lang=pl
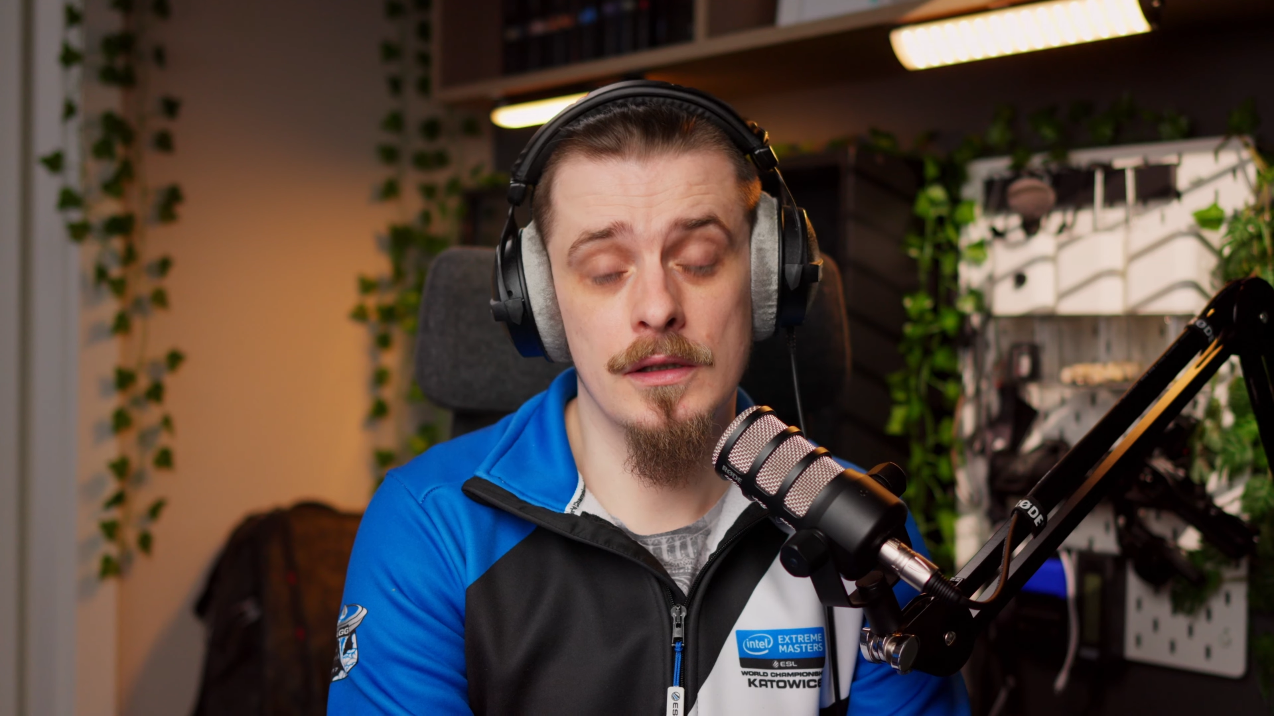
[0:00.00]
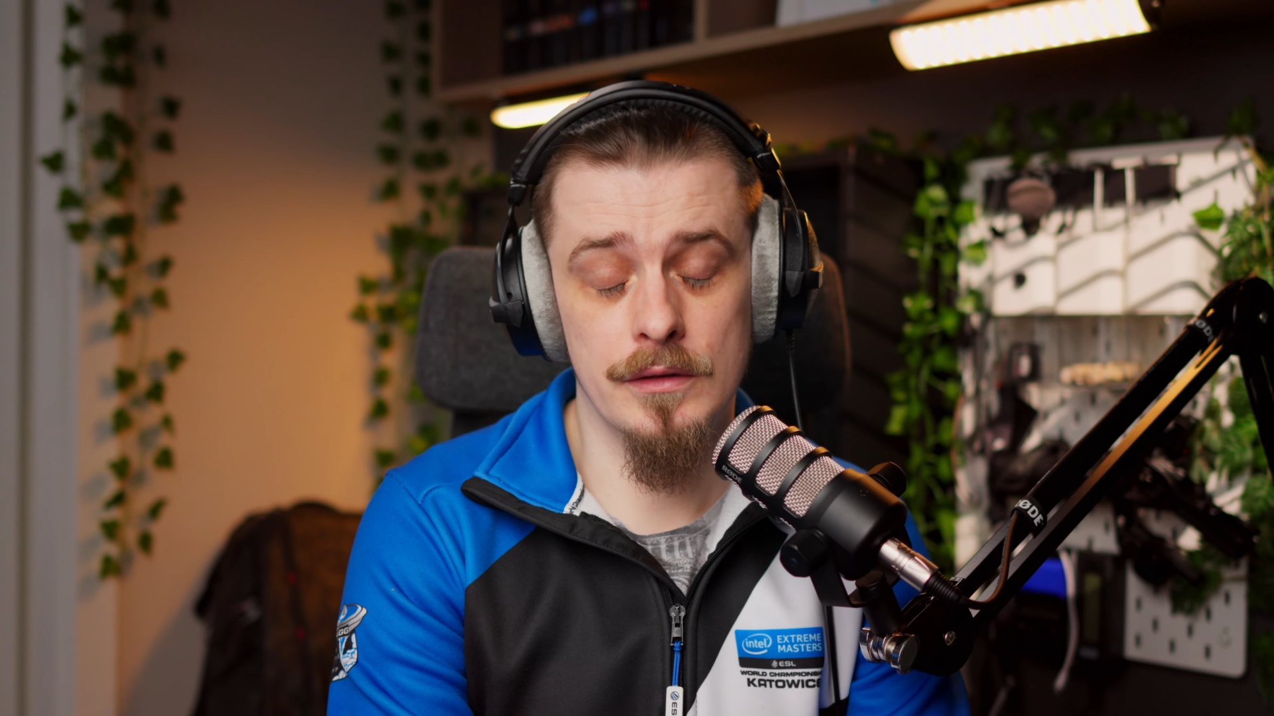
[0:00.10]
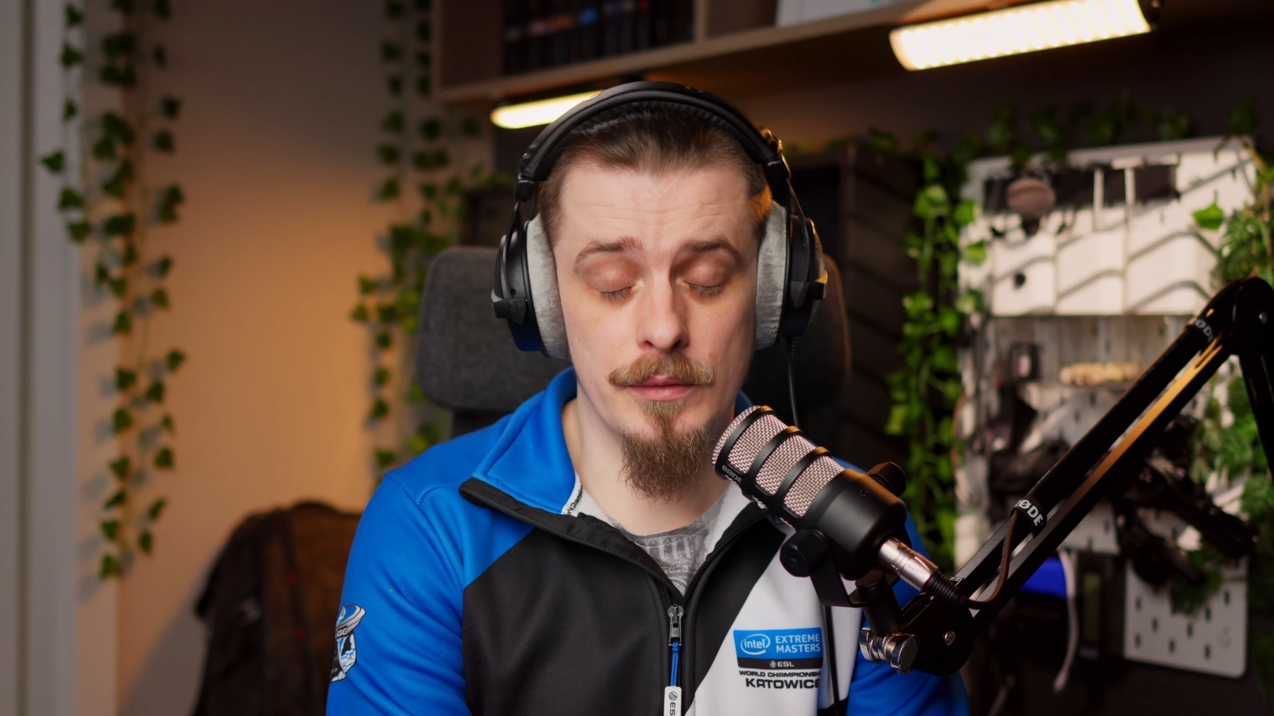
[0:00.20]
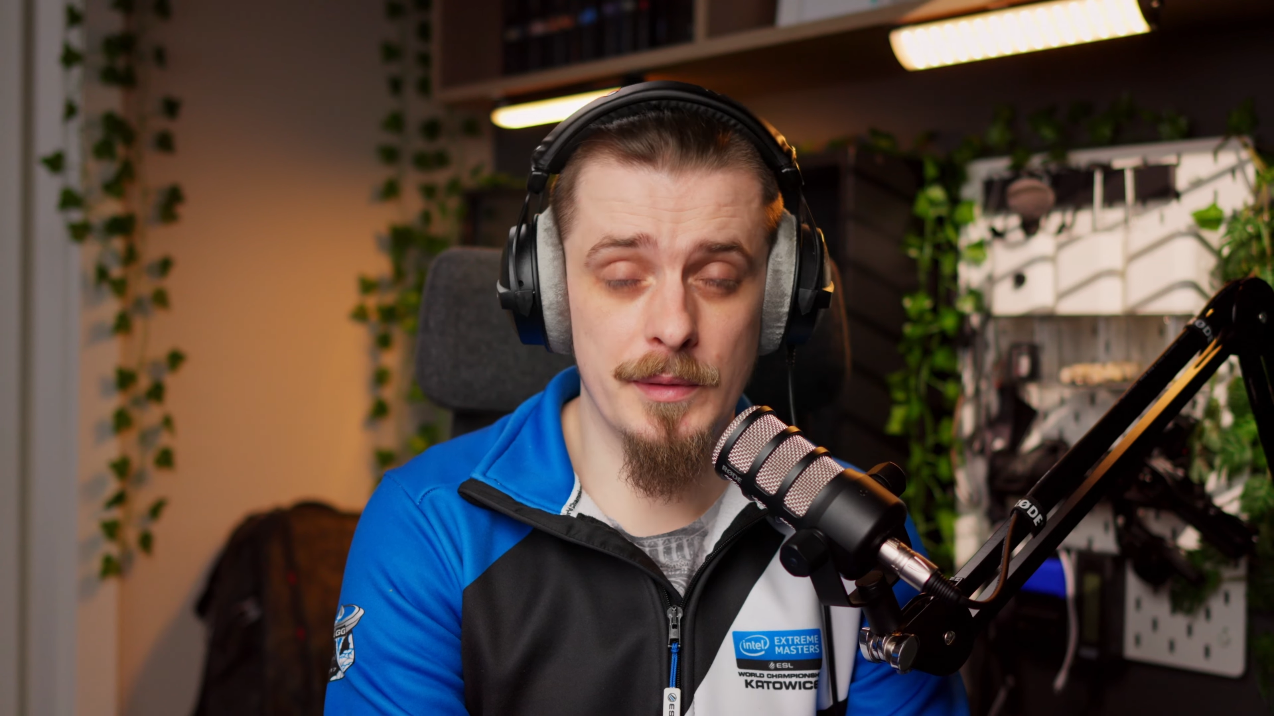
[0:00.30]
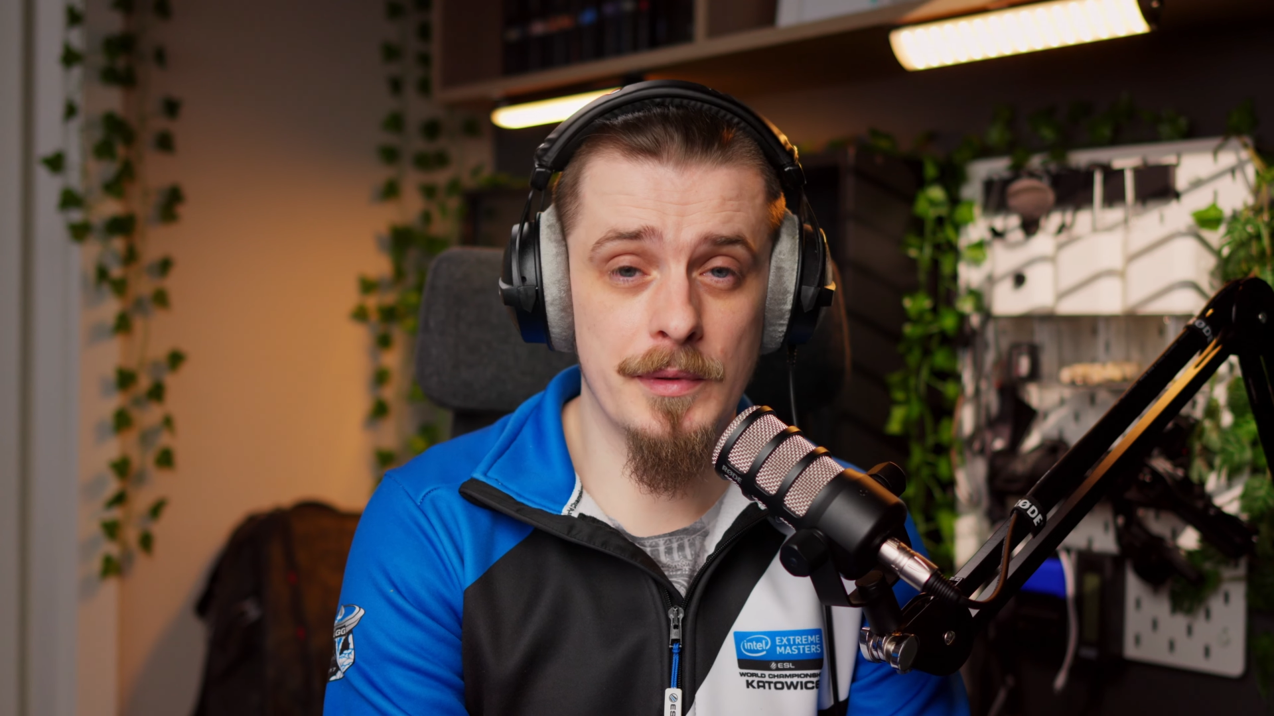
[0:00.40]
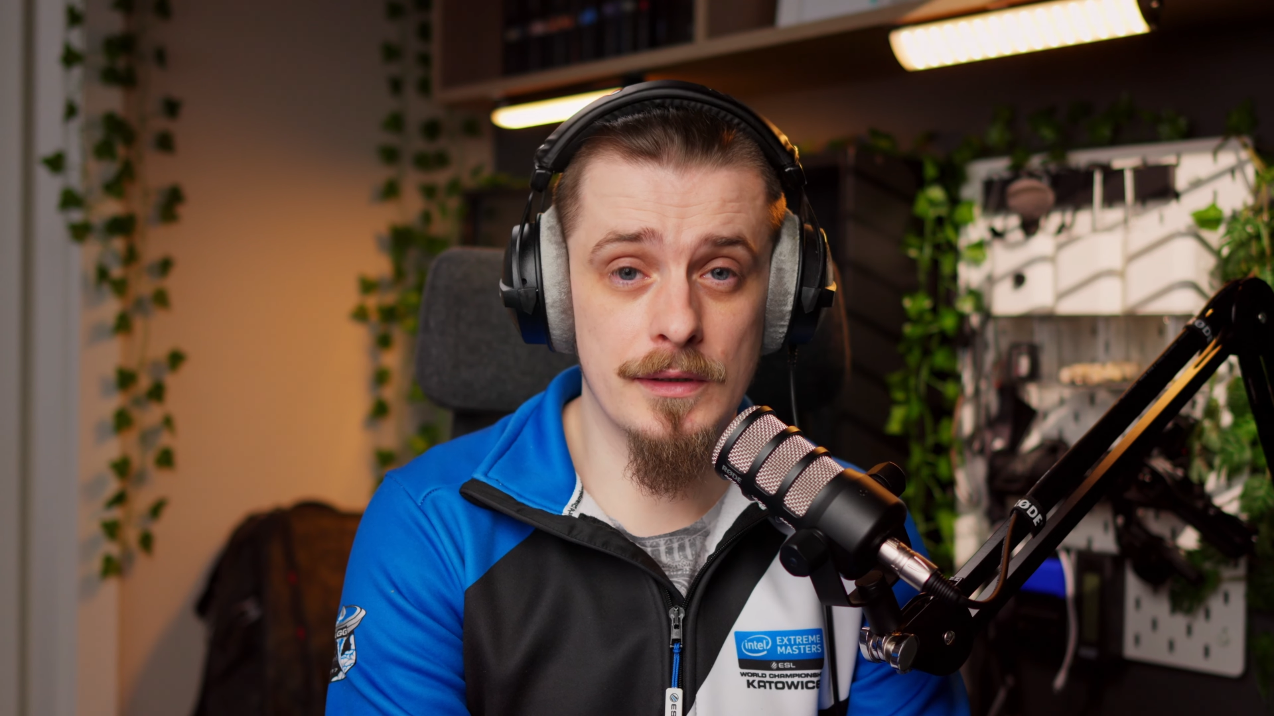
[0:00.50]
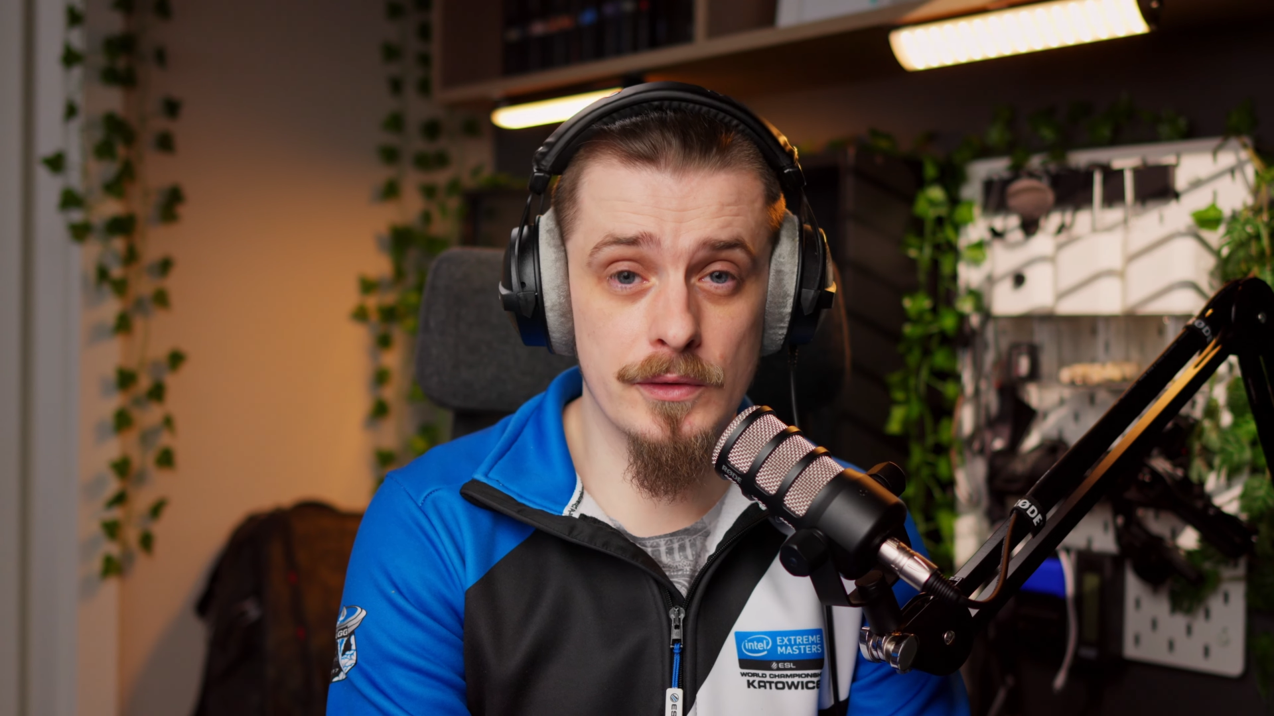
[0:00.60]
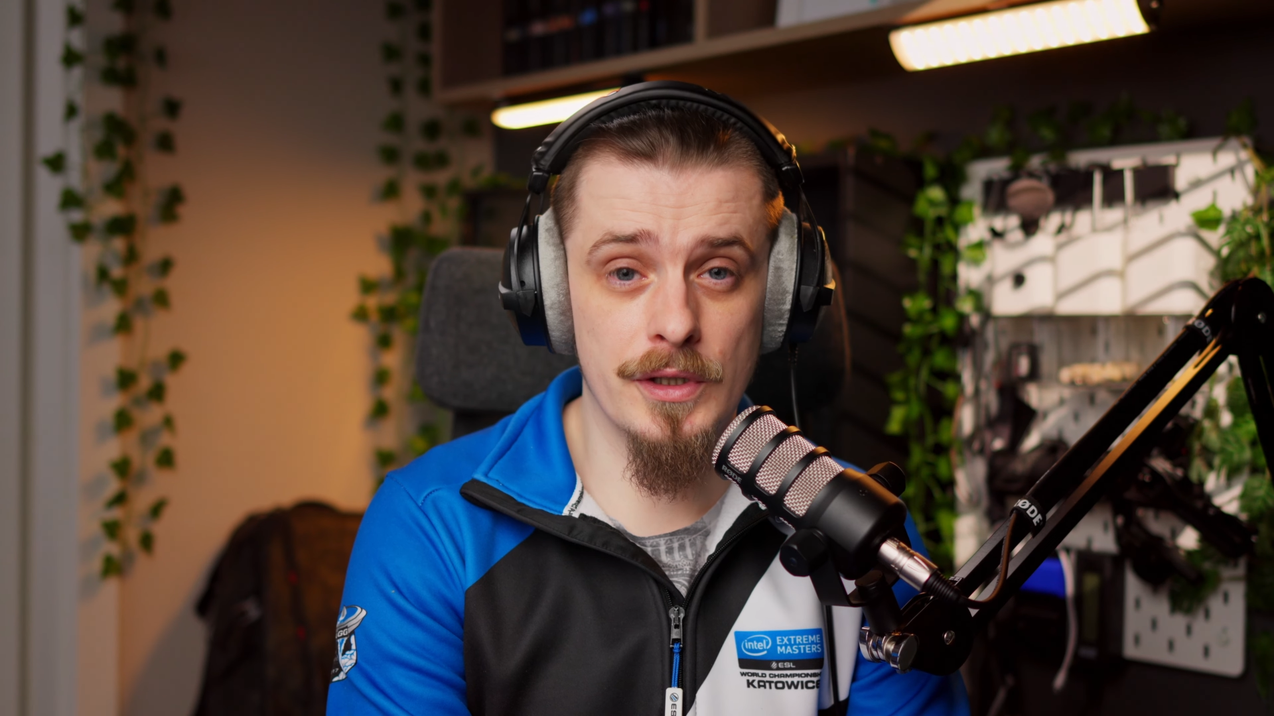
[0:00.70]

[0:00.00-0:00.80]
co mnie bardzo